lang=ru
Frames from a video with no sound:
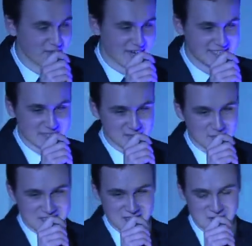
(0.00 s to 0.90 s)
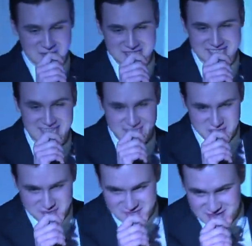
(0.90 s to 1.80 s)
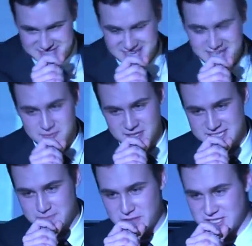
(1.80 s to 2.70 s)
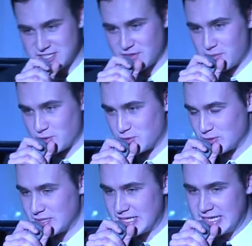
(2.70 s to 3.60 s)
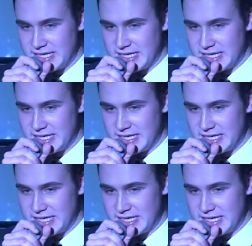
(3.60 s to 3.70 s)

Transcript: Мне хотелось бы познакомиться с каждым из вас, подойти, пожать вам руку.